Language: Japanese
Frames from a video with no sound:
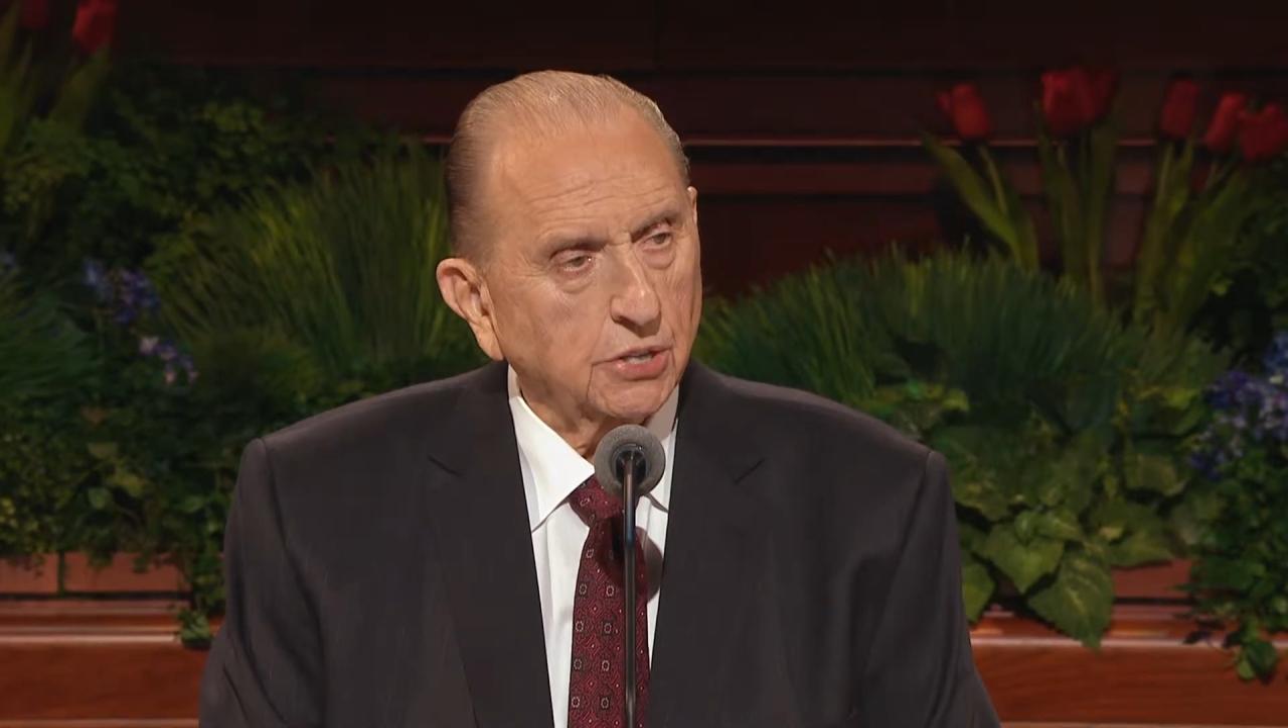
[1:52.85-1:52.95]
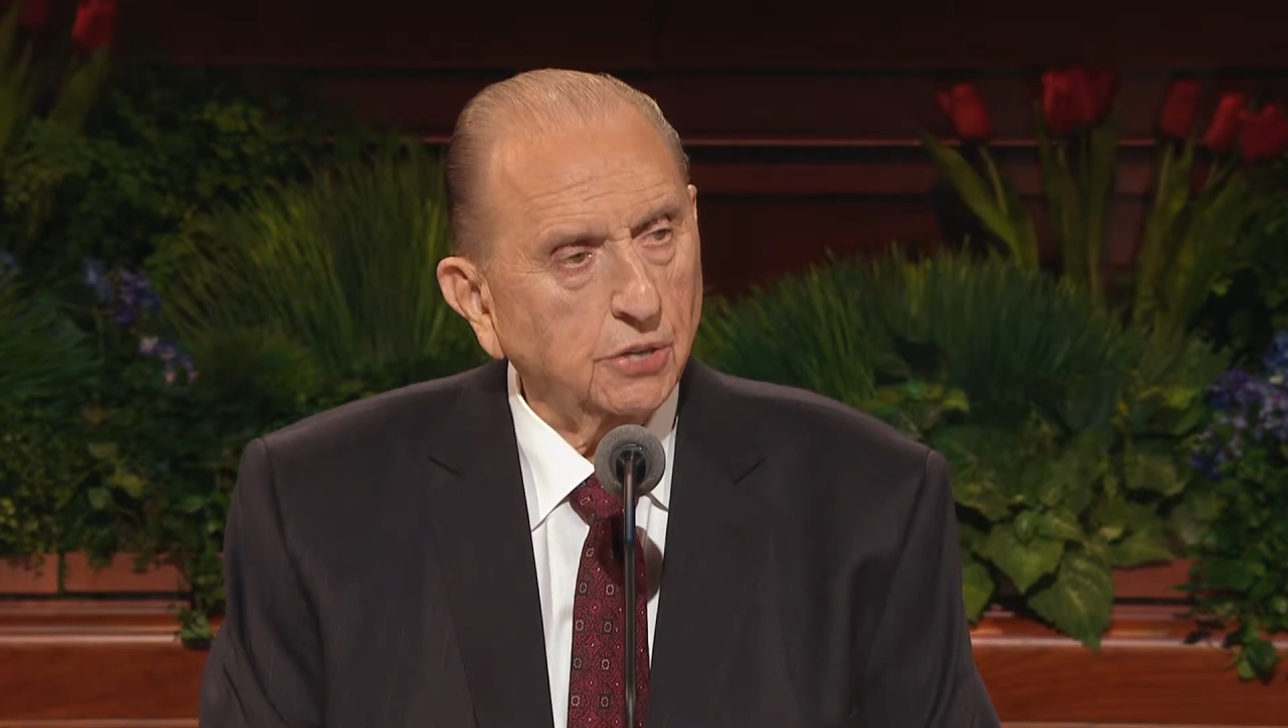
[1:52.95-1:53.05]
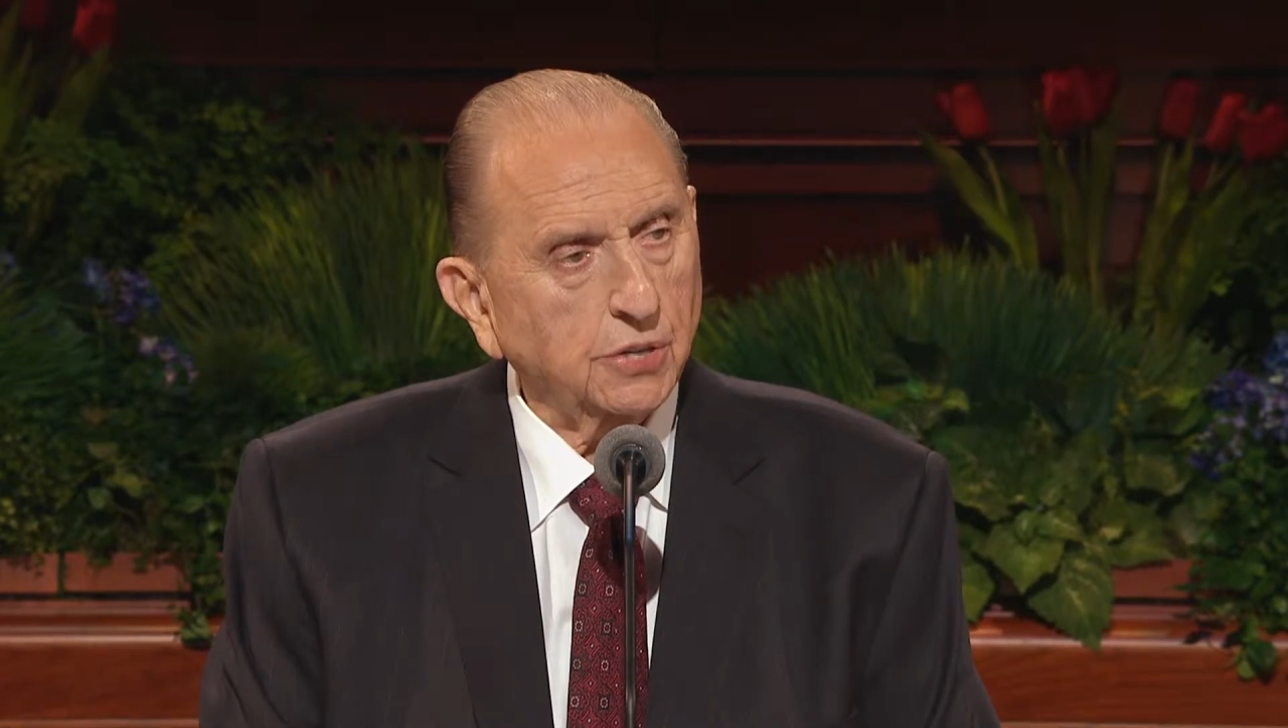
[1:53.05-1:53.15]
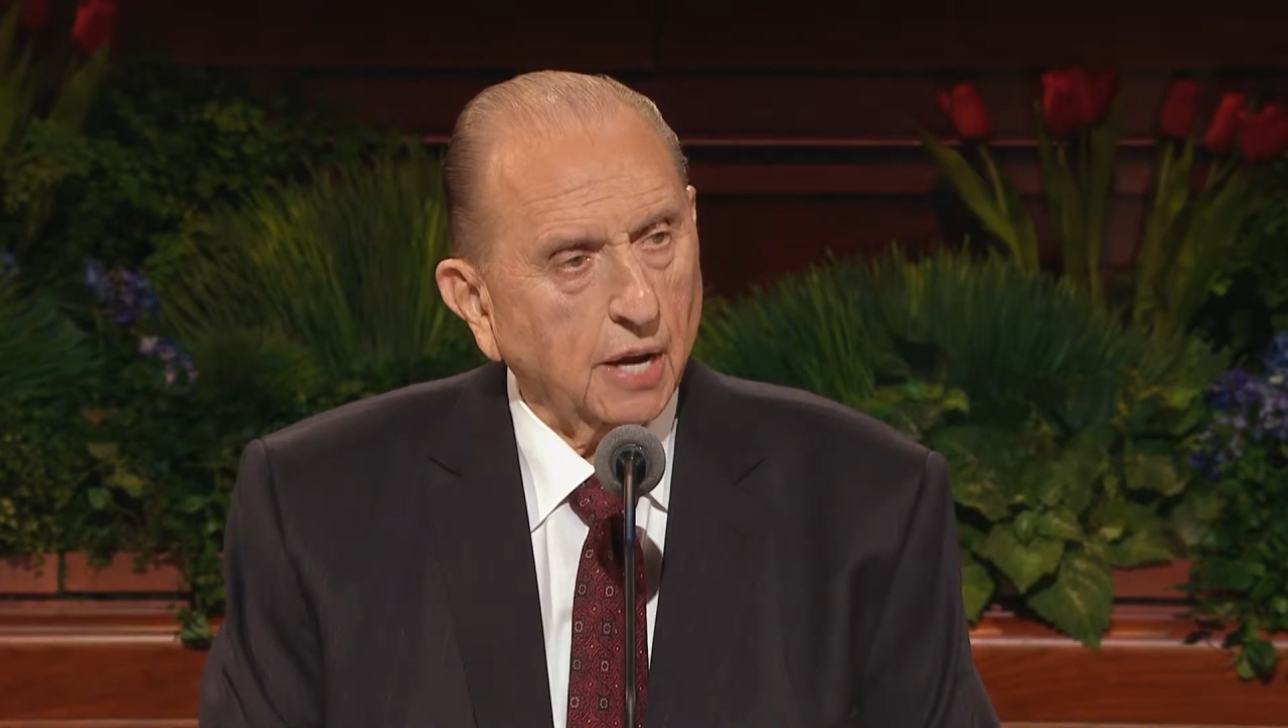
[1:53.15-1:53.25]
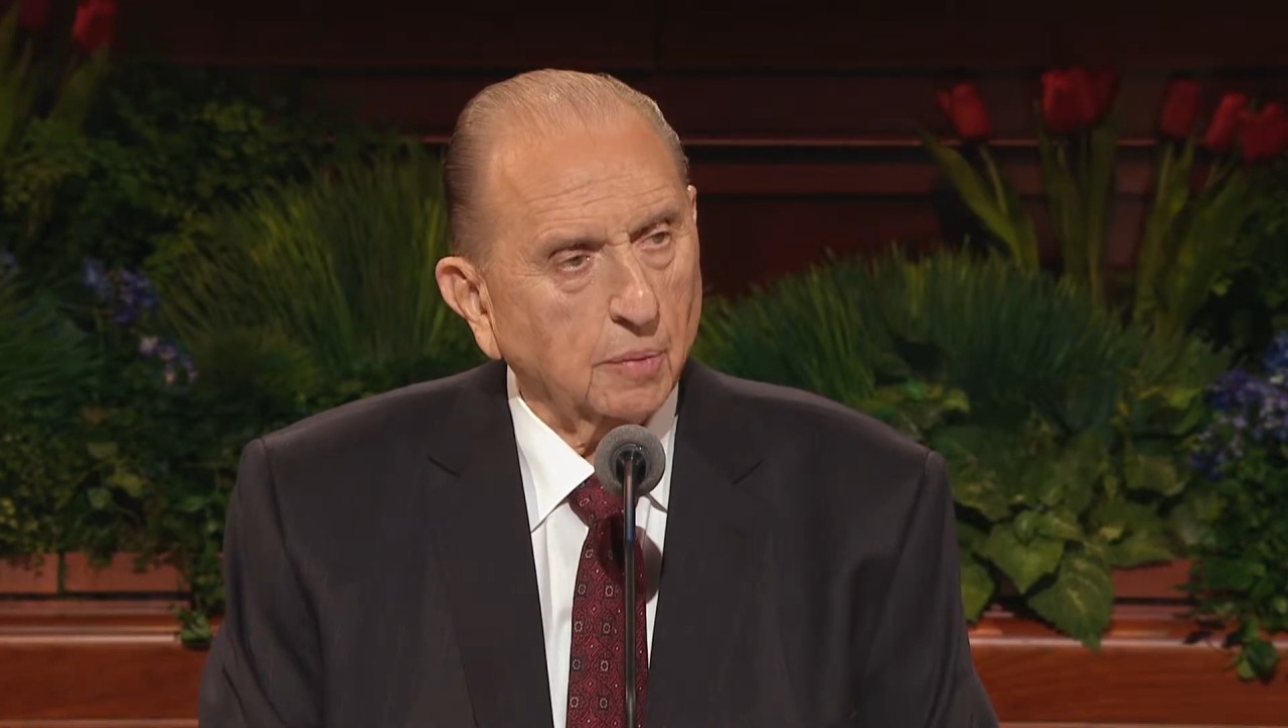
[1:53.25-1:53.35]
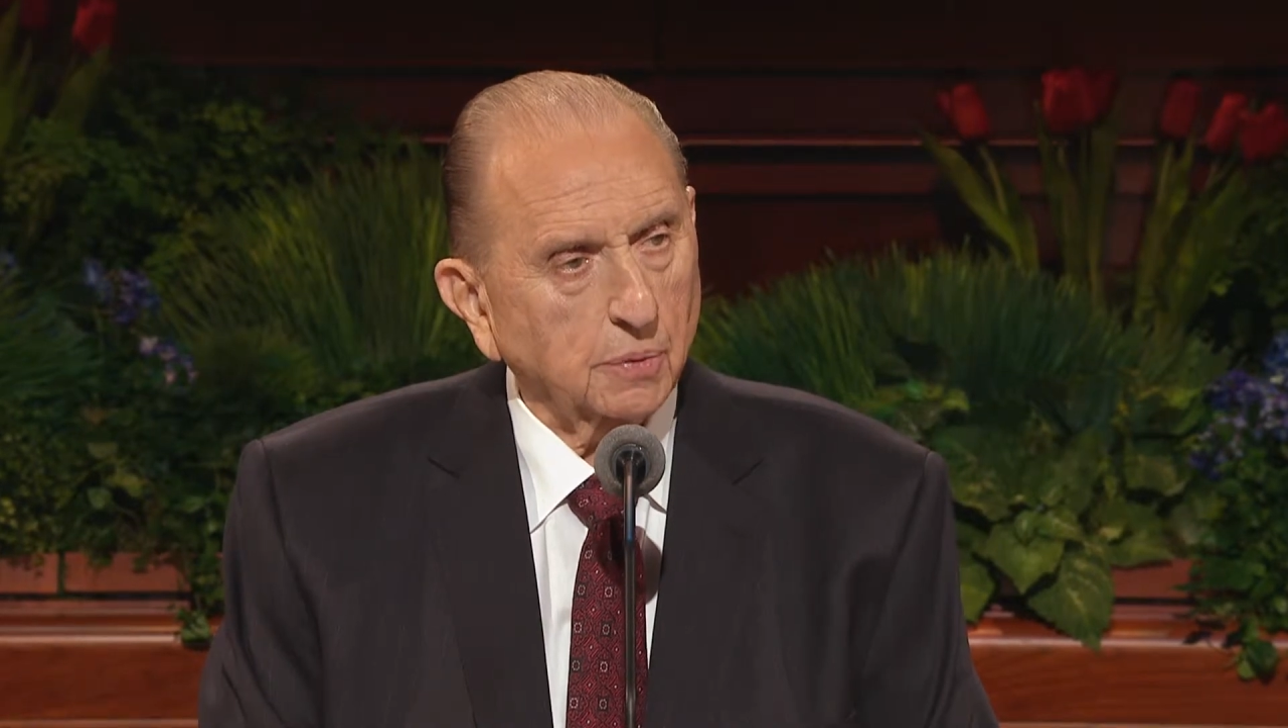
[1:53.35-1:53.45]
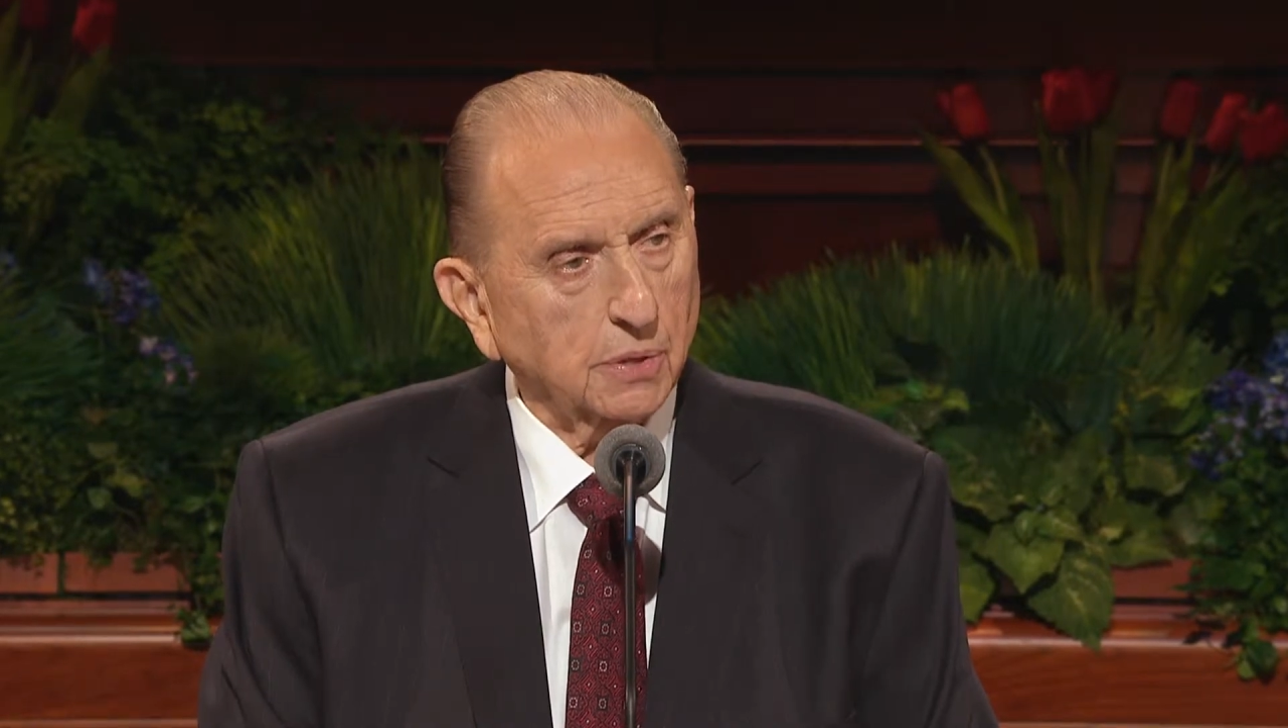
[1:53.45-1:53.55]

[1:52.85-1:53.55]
13